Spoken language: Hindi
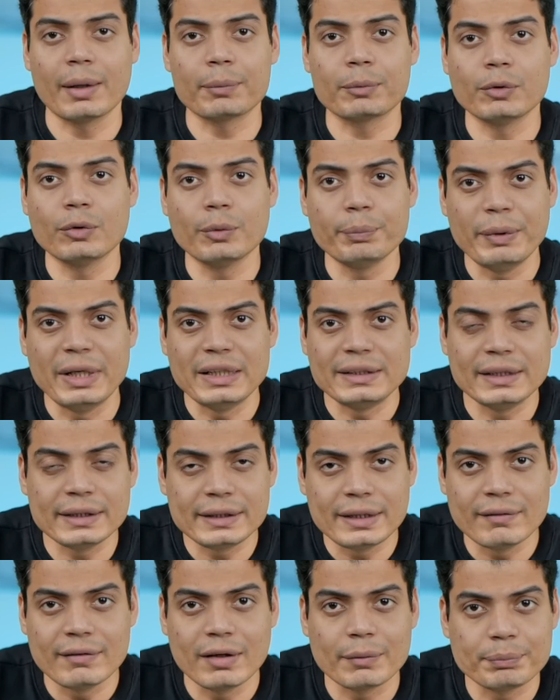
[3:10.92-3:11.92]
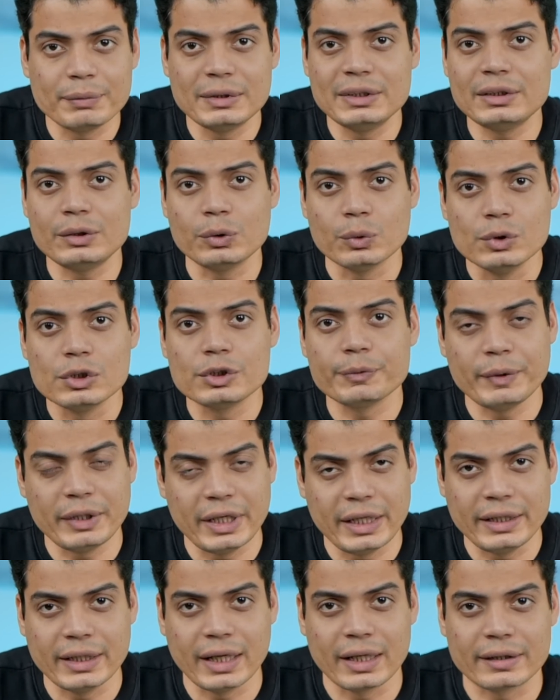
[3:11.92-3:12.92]
आपको वो बेसिक डेवलपमेंट टूल्स भी
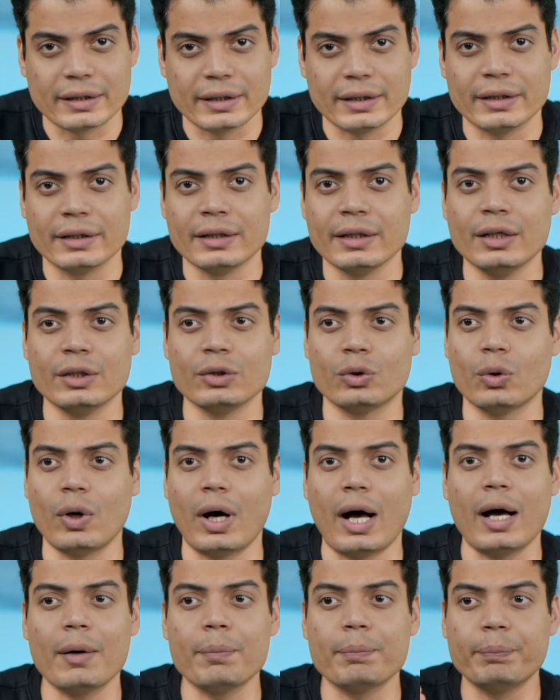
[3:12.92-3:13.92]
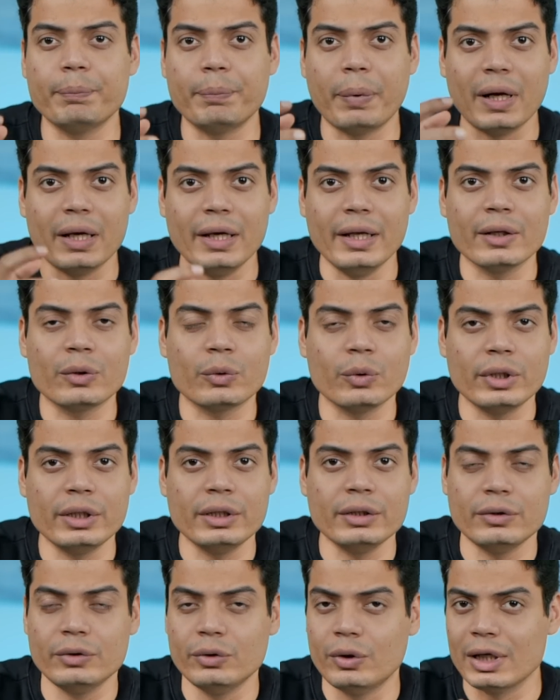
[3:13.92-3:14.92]
नहीं आते हैं तो आप भले
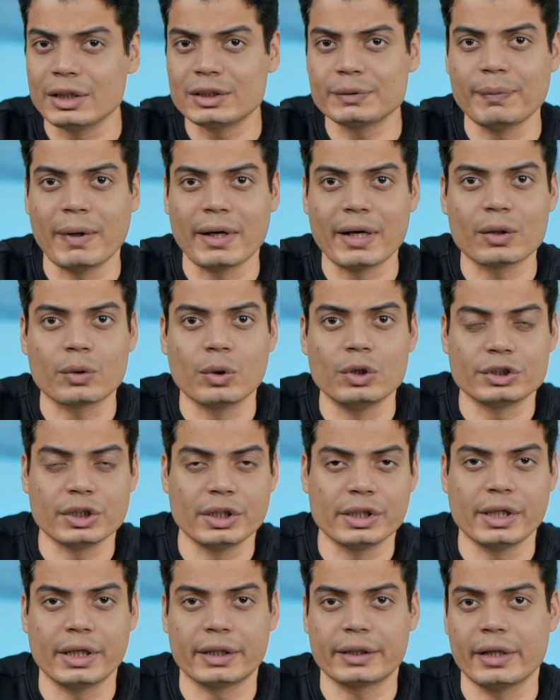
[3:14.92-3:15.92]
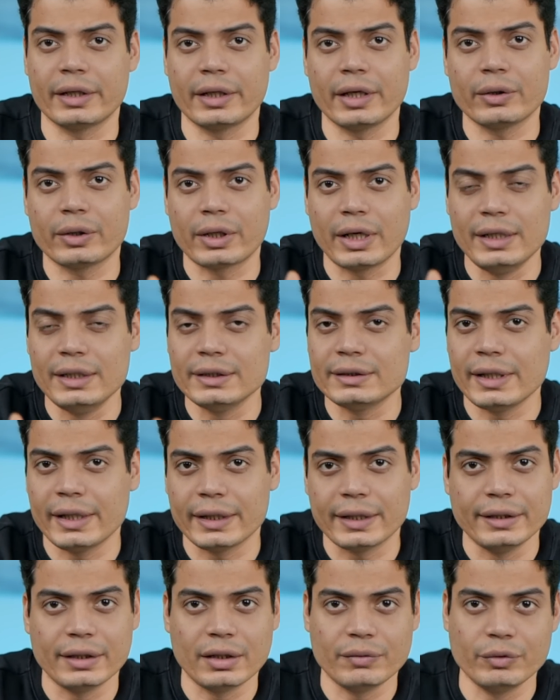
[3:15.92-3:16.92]
कोई दस बारह क्वेश्चन रट करके कहीं से
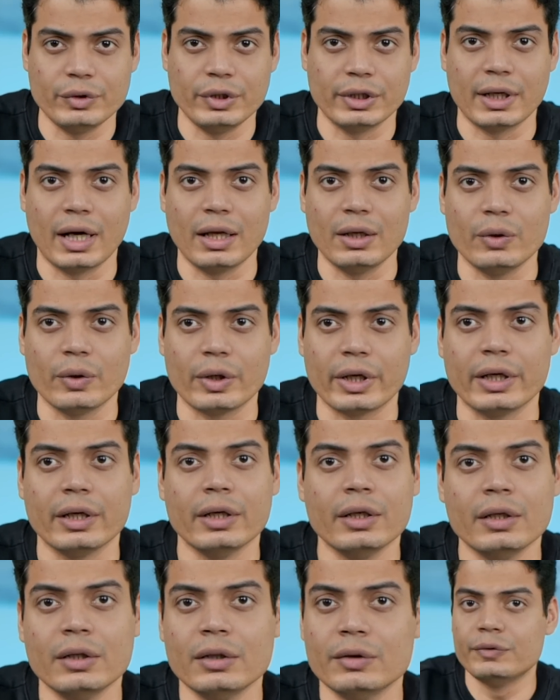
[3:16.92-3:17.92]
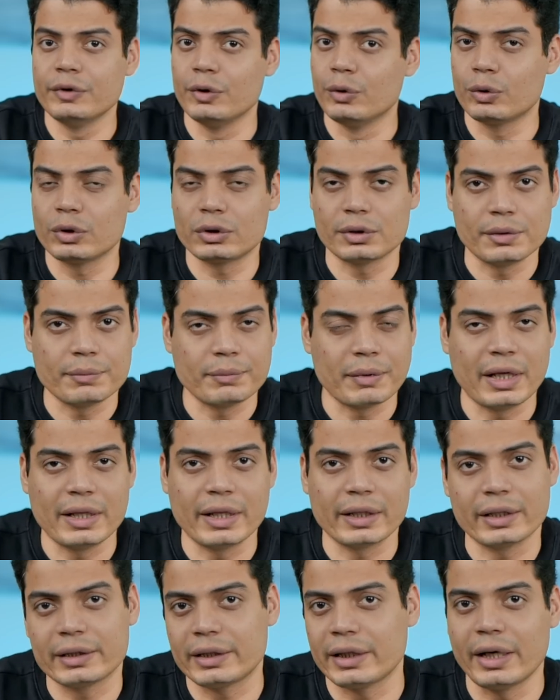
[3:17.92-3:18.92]
एक इंटरव्यू निकाल लोगे फिर उनको समझ में आ
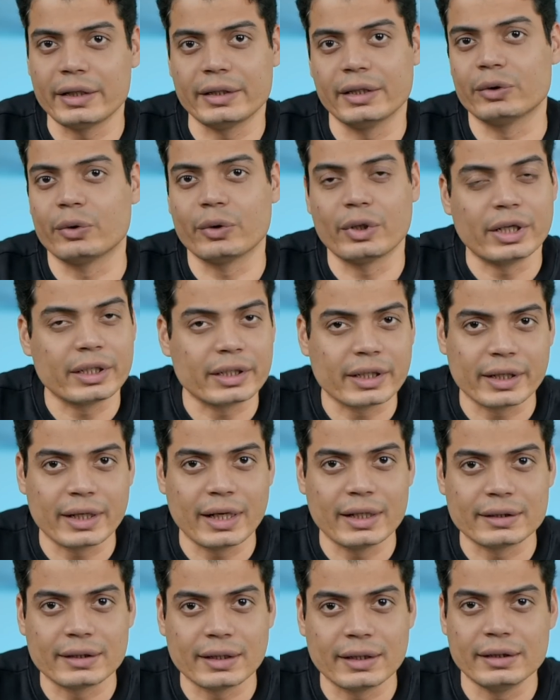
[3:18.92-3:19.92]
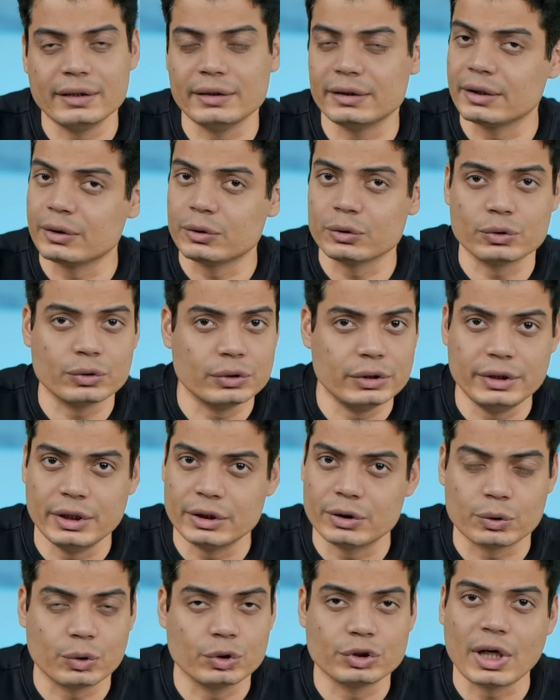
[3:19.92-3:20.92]
जाएगा कि यार ये तो रट कर आया था इन्हें
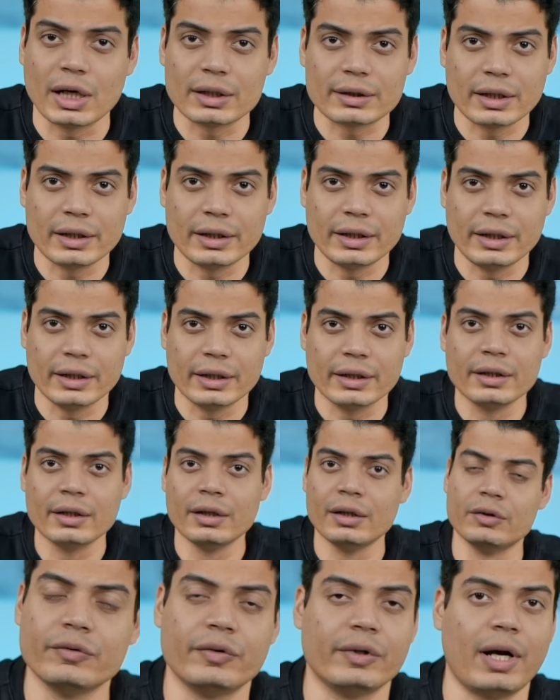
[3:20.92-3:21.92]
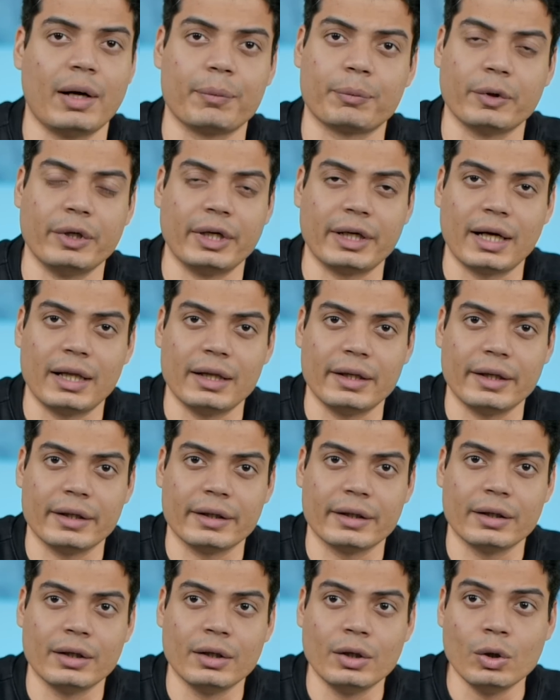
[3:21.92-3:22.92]
इन्हें तो कुछ आता नहीं है फिर आपको निकाल
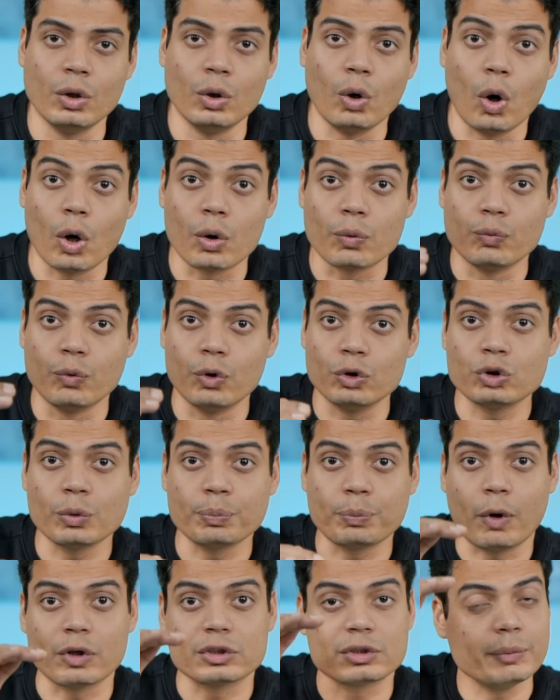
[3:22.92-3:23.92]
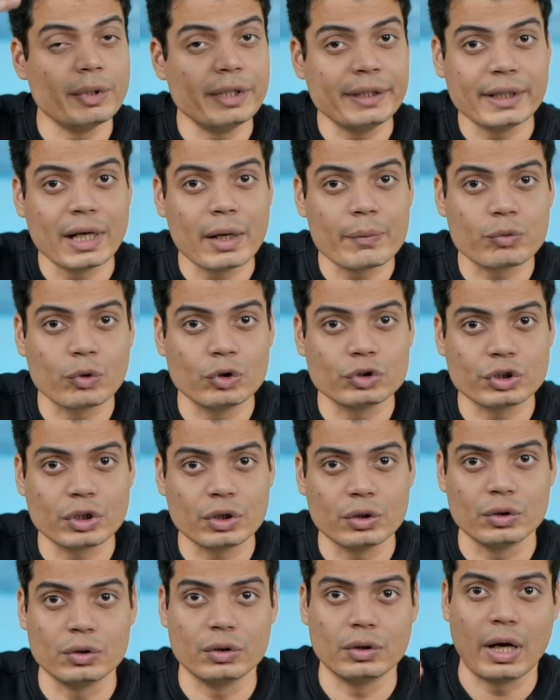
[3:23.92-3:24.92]
देंगे और वो जो पॉसिबिलिटी आप सोच
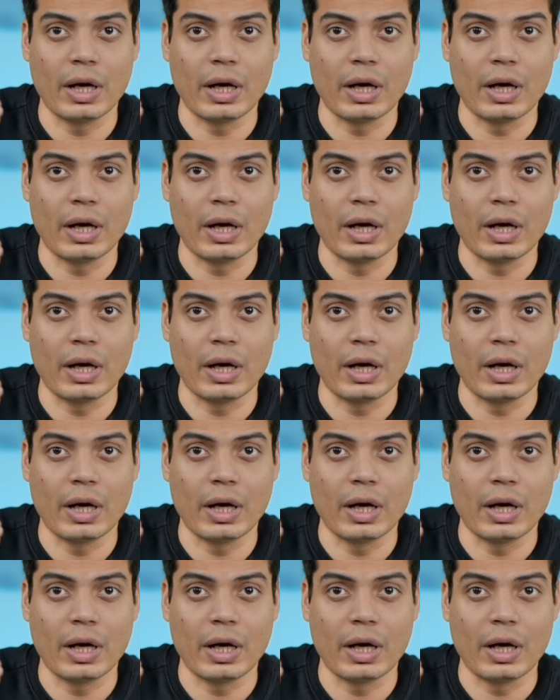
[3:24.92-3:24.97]
रहे हो